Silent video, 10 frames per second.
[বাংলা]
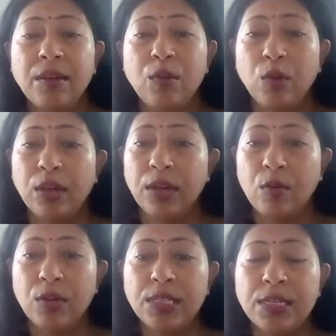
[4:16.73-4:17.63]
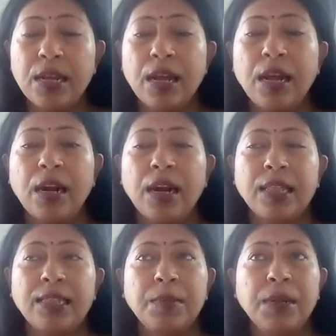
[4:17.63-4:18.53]
লোটে করেছি আর
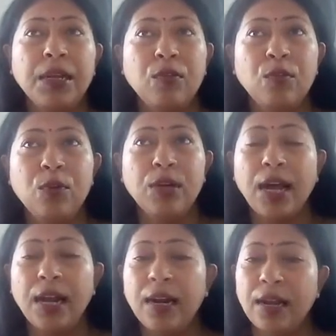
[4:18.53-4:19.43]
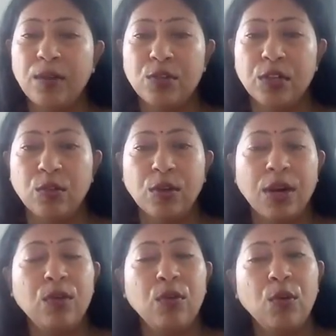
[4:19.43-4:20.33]
রাত্রিবেলা করব ডাল আর আলু সেদ্ধ
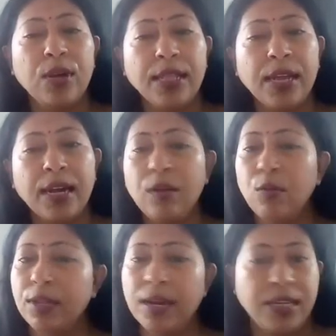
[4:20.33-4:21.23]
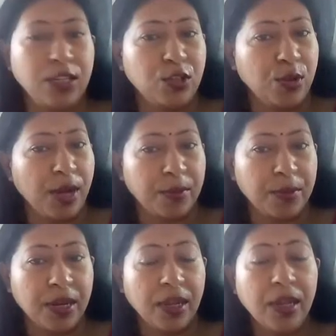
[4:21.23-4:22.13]
কারণ লোটে থাকলে ওদের আর কিছু
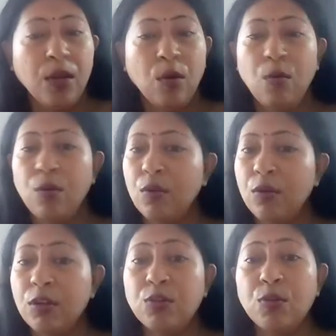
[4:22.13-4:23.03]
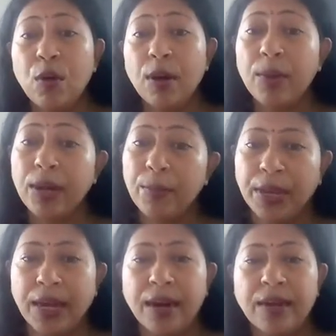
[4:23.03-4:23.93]
লাগবে না অন্য কিছু করা মানে
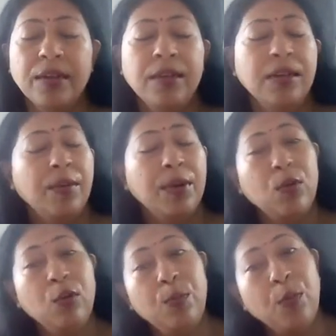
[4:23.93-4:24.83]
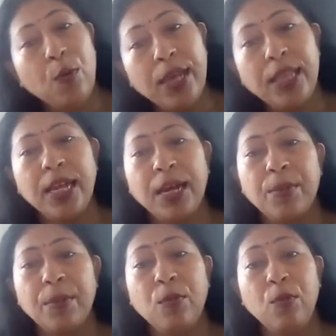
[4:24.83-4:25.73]
বেকার মানে ওই পড়েই
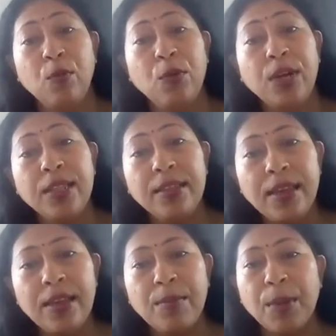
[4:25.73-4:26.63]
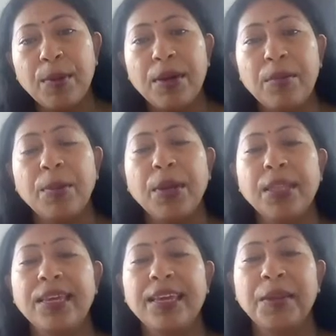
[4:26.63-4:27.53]
থাকবে এবং লোটে দিয়েই বাবা আর মেয়ে
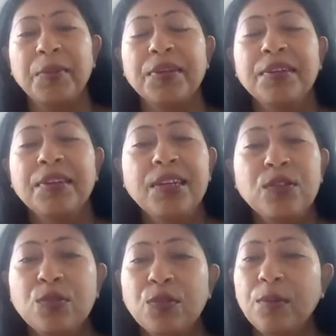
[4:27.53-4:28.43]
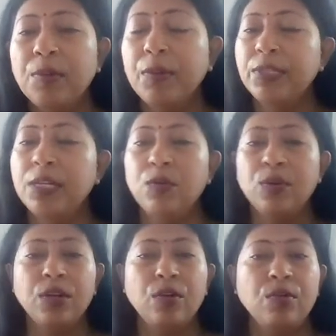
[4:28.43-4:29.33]
ভাত খেয়ে নেবে সুতরাং ভেবেছি
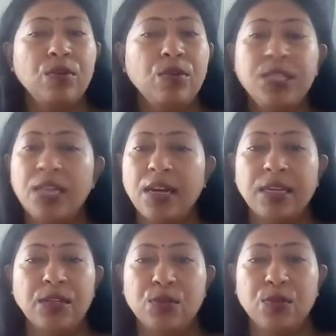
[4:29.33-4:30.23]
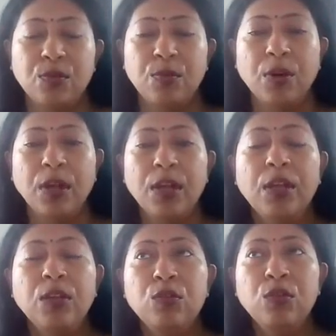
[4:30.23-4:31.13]
লোটে এরকম করেছি আর কিছু করবো না
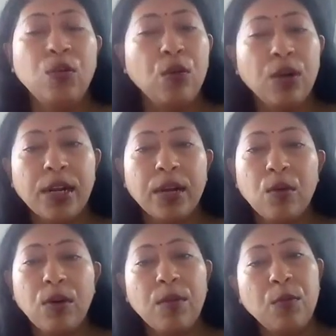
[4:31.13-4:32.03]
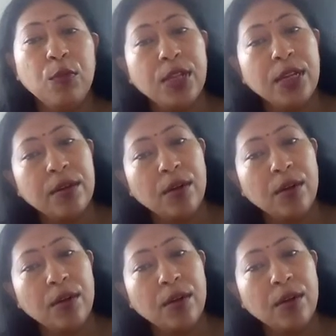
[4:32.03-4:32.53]
যদিও লোটেটা করলাম ওদের